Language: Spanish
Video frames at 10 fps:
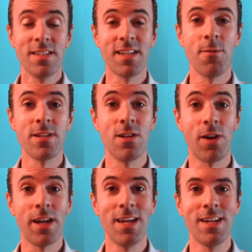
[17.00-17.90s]
sabes lo
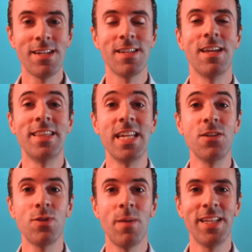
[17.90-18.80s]
que quieres,
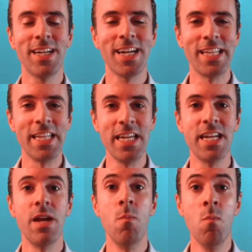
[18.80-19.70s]
tienes una meta que te
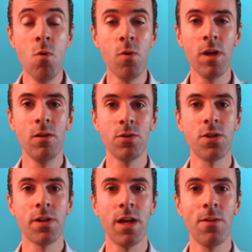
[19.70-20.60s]
tiene muy
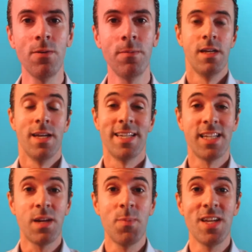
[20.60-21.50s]
ilusionado,
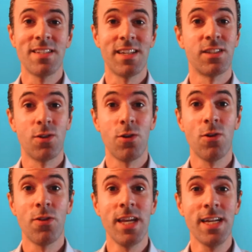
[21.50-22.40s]
esa que piensas todos
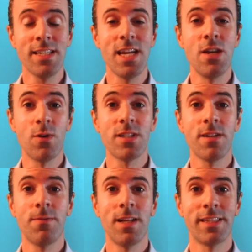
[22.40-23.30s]
los días y no
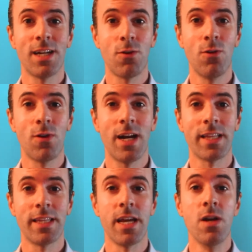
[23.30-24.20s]
hace falta
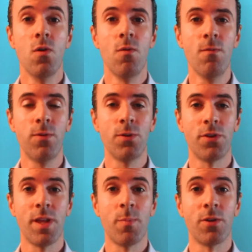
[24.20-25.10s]
colocarte un
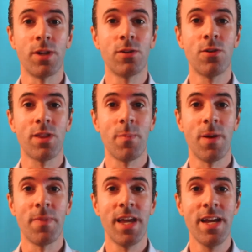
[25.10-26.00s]
fondo de protector de
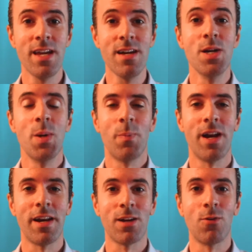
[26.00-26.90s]
pantalla
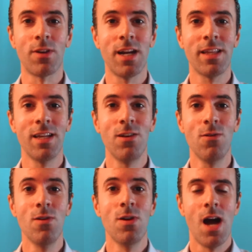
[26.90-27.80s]
para
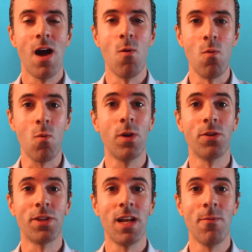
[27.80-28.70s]
recordártelo aun
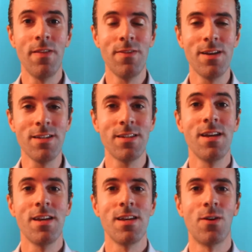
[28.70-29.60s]
cuando te levantas
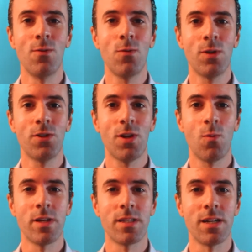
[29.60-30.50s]
y aun cuando te
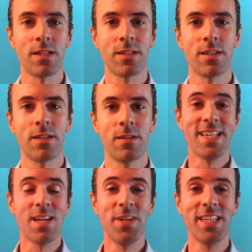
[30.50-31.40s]
acuestas.
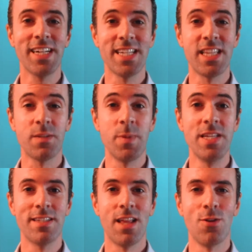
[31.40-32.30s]
Esa meta que estás
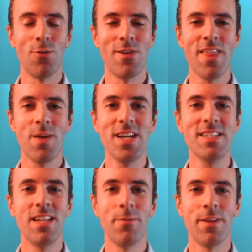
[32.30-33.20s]
pensando nada
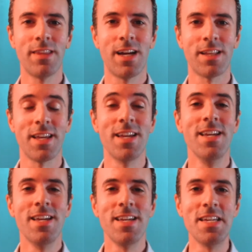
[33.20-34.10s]
más levantarte
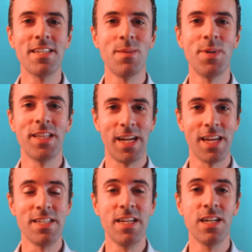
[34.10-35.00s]
y esa meta
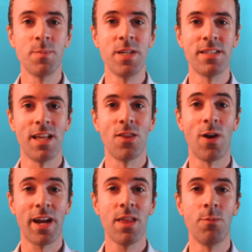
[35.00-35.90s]
que sigues pensando
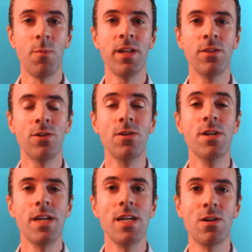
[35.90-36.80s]
a cada momento,
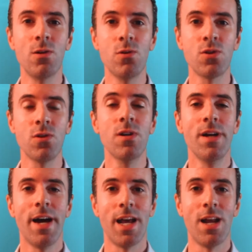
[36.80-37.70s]
incluso
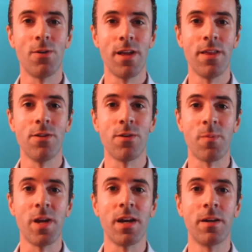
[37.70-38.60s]
a la hora de
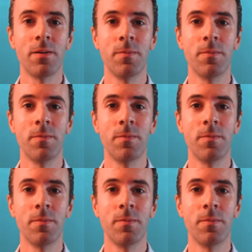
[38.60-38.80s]
dormir.